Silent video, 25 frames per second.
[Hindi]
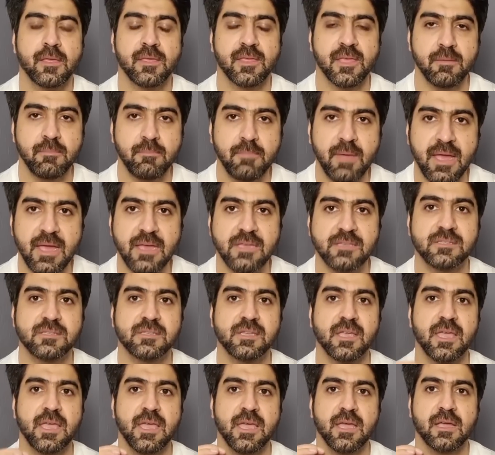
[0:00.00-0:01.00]
ये महज
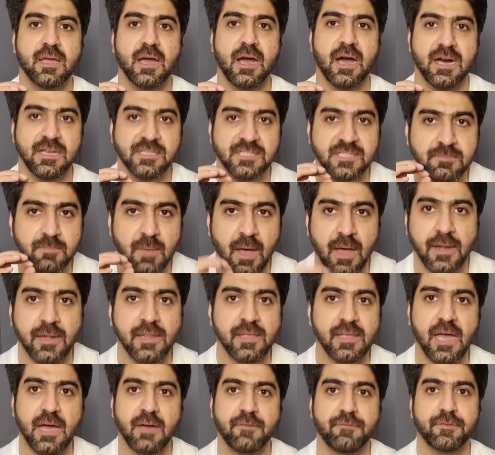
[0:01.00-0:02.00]
एक
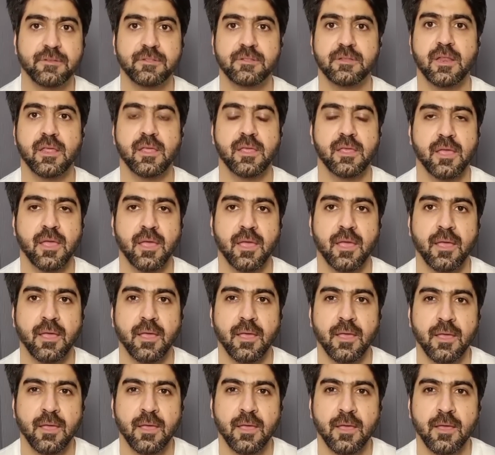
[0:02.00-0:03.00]
आसमानी आफत नहीं है
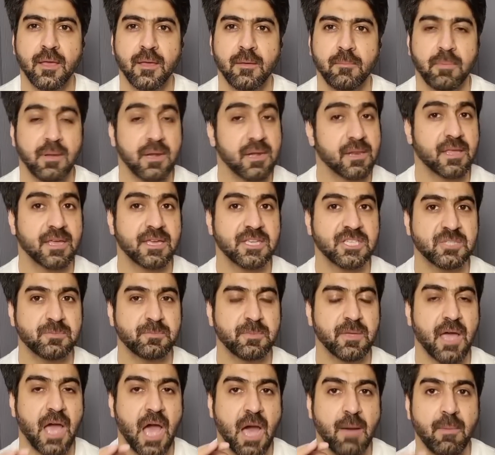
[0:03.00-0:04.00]
बल्कि
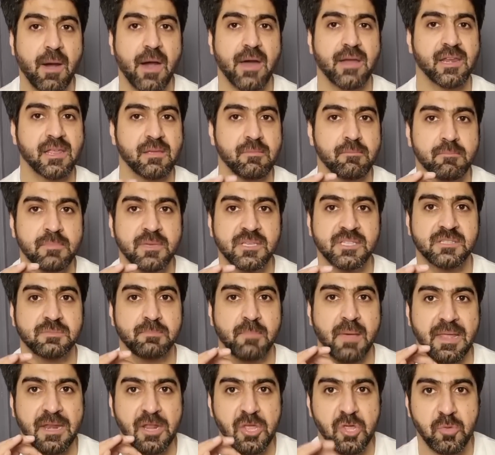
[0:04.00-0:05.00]
इसमें हमारी
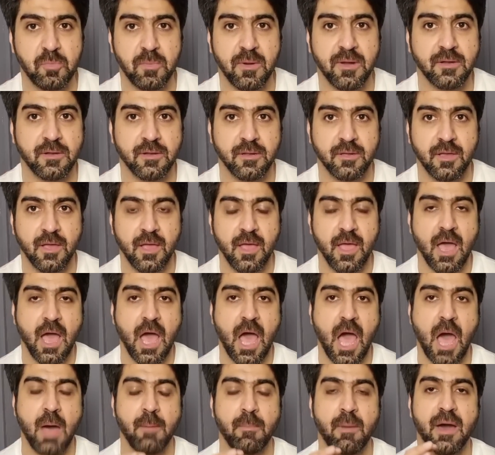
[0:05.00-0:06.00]
मिसमैनेजमेंट
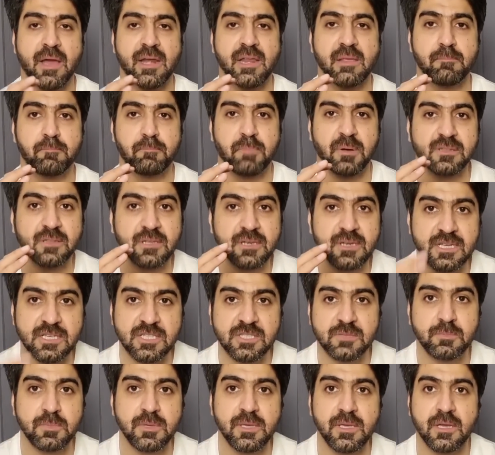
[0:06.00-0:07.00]
हमारी
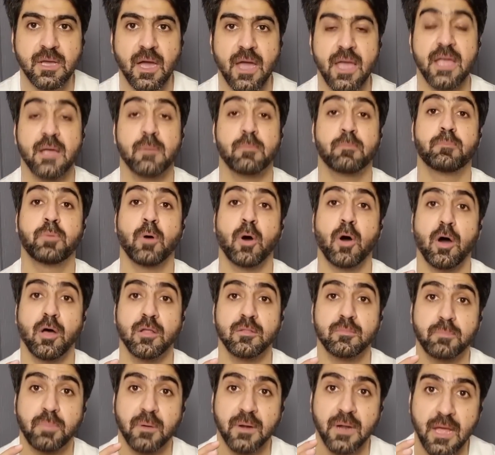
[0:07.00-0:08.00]
बदनज़मी का एक
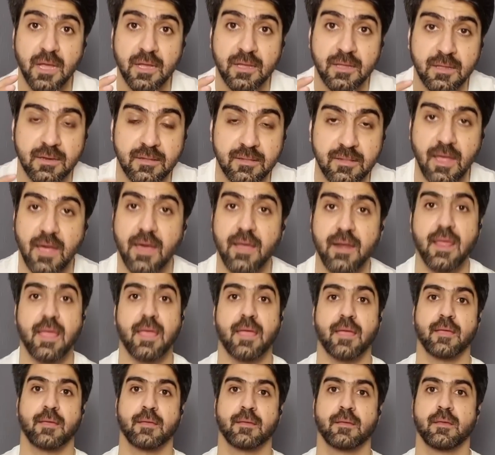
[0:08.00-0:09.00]
बहुत बड़ा किरदार
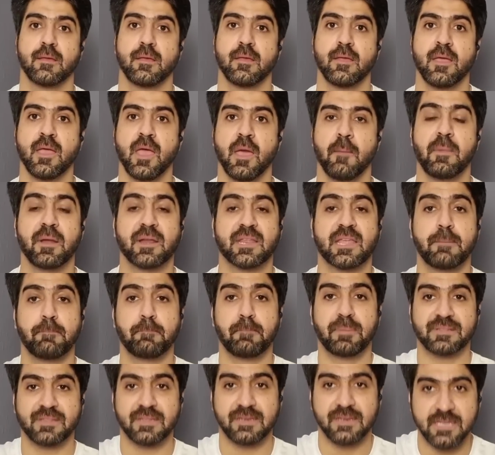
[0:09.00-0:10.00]
है बल्कि
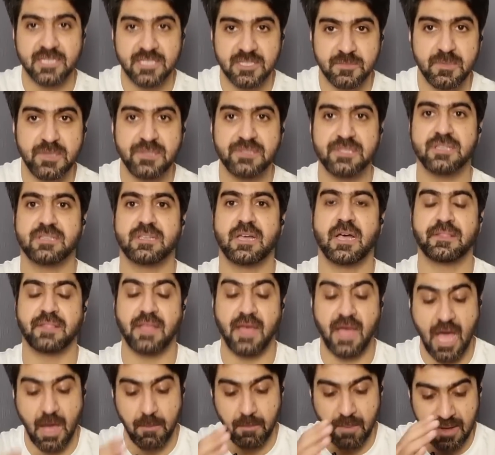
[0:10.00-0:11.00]
बदनज़मी से
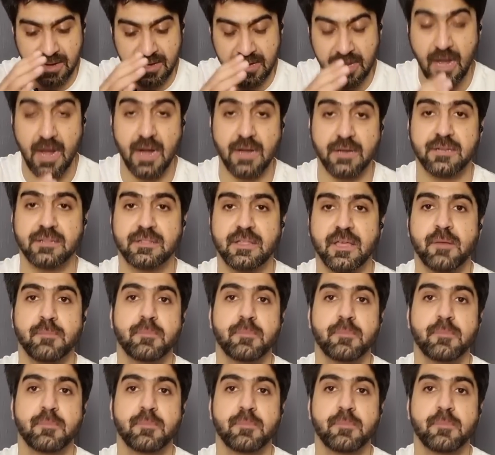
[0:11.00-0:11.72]
ज़्यादा हमारी हठ